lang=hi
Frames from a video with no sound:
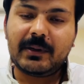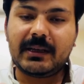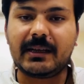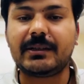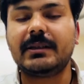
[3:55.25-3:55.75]
भी
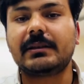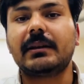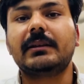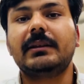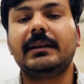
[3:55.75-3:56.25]
यही चीज़
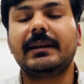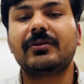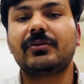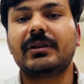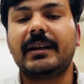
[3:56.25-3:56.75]
करती है कि
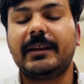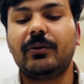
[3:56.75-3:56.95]
सोसाइटी